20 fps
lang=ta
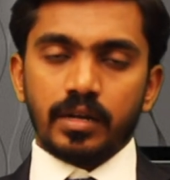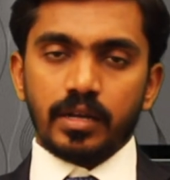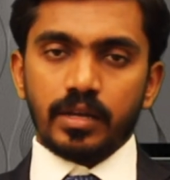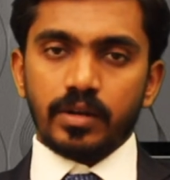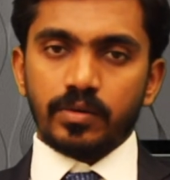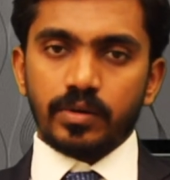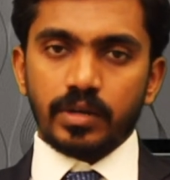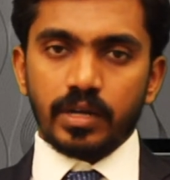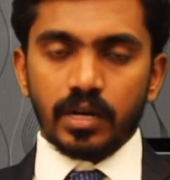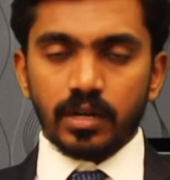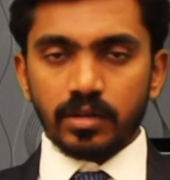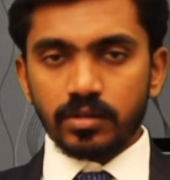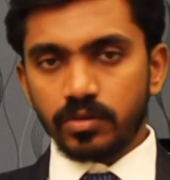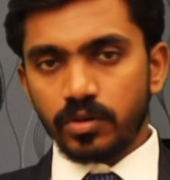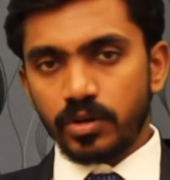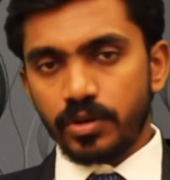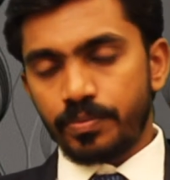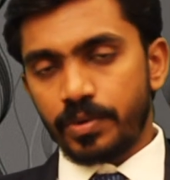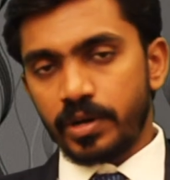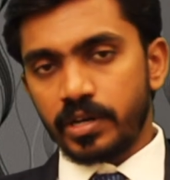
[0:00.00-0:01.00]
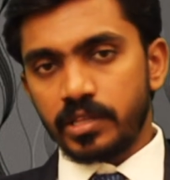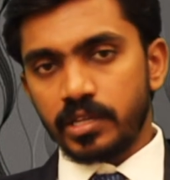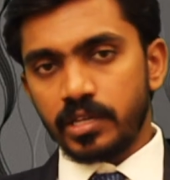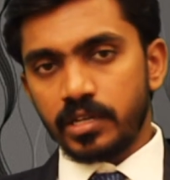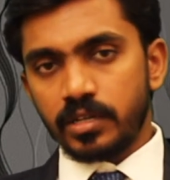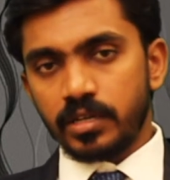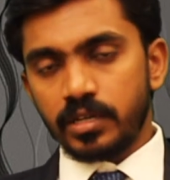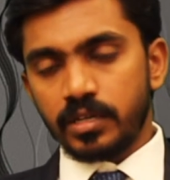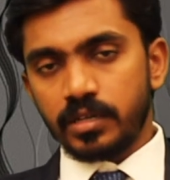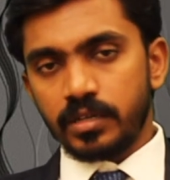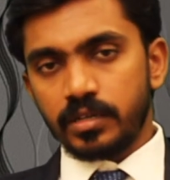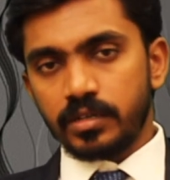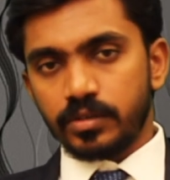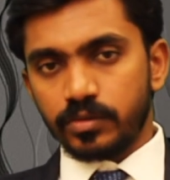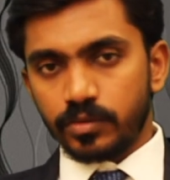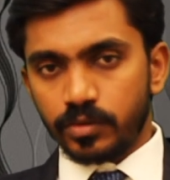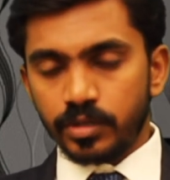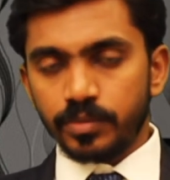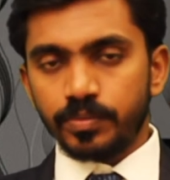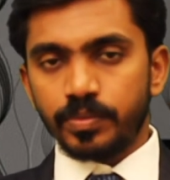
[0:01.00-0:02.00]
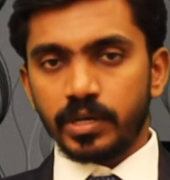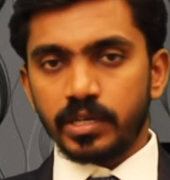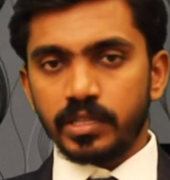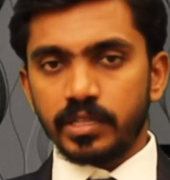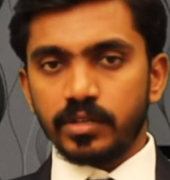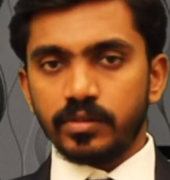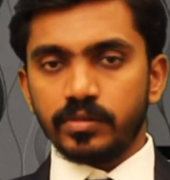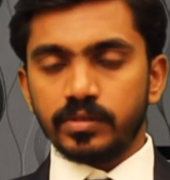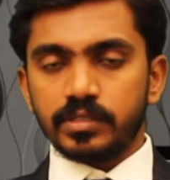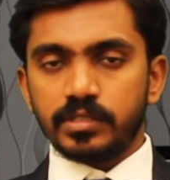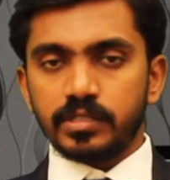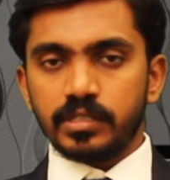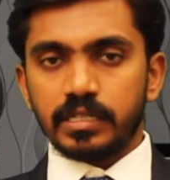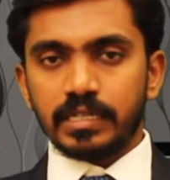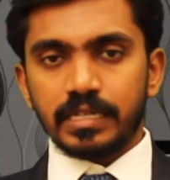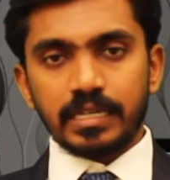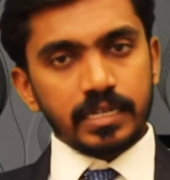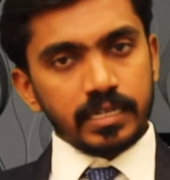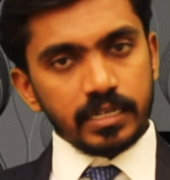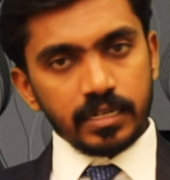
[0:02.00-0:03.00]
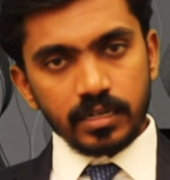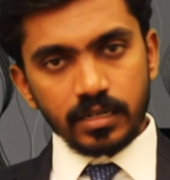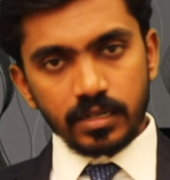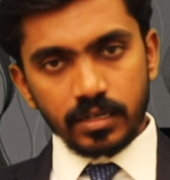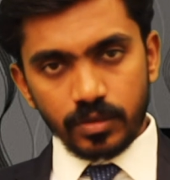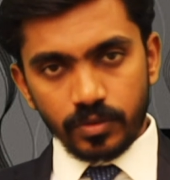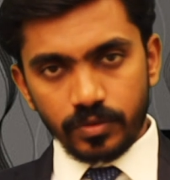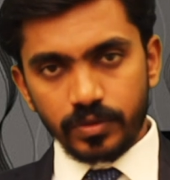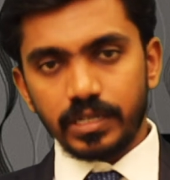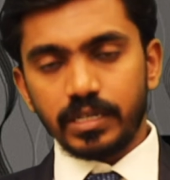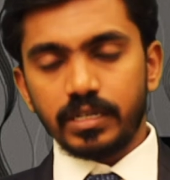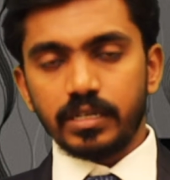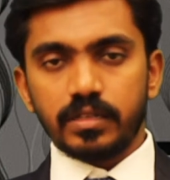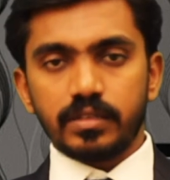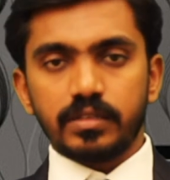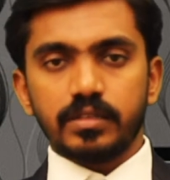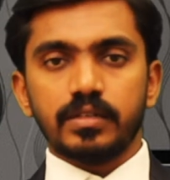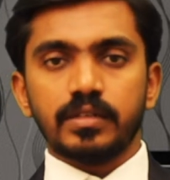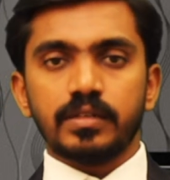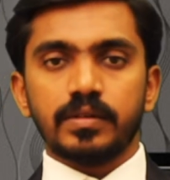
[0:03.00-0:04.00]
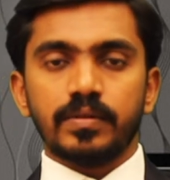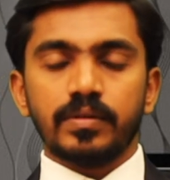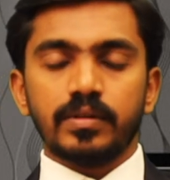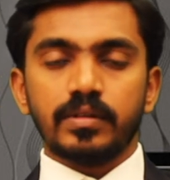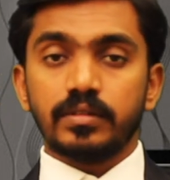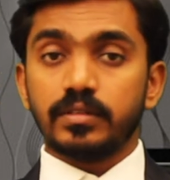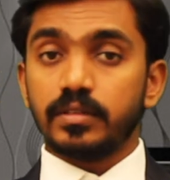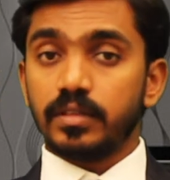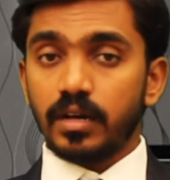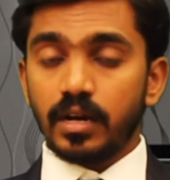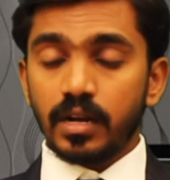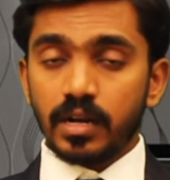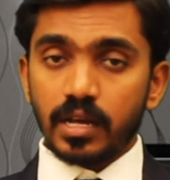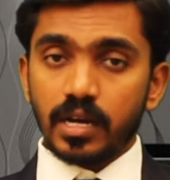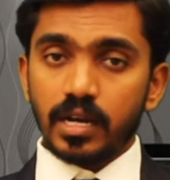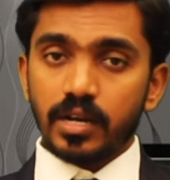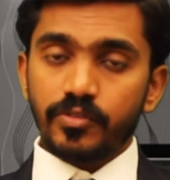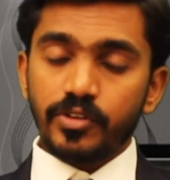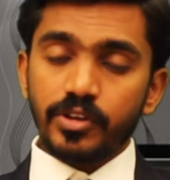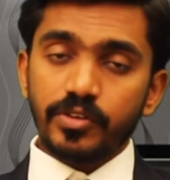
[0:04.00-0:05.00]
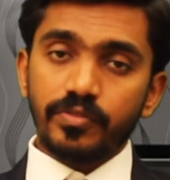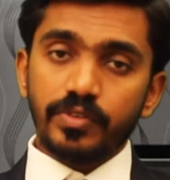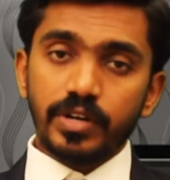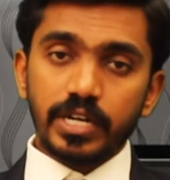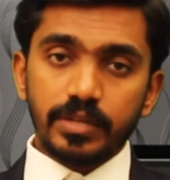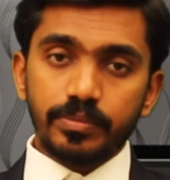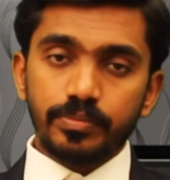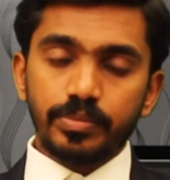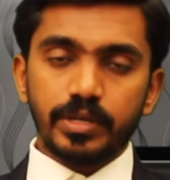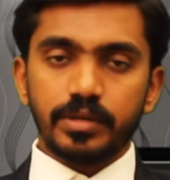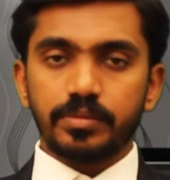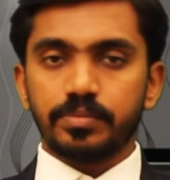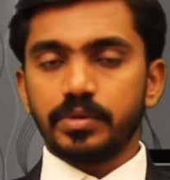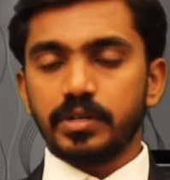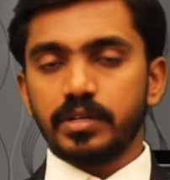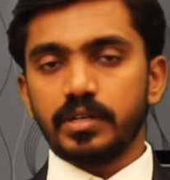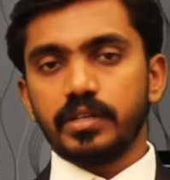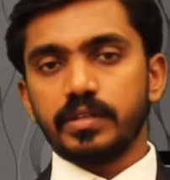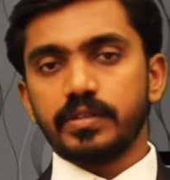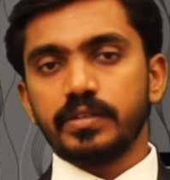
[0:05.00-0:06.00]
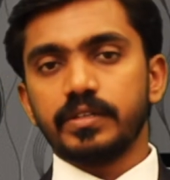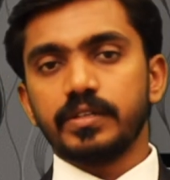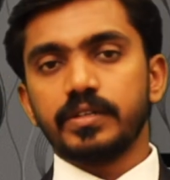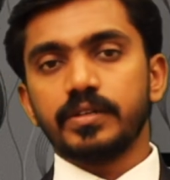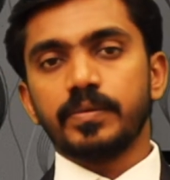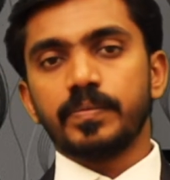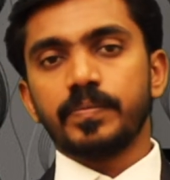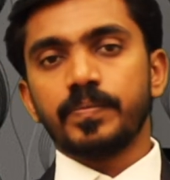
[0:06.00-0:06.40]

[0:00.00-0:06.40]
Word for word: என்னுடைய ஆண்குறி பகுதியில் நுனிப்பகுதியில் வந்துட்டு கீரல் விழுகிறது தானாகவே வெடிப்பு ஏற்படுகிறது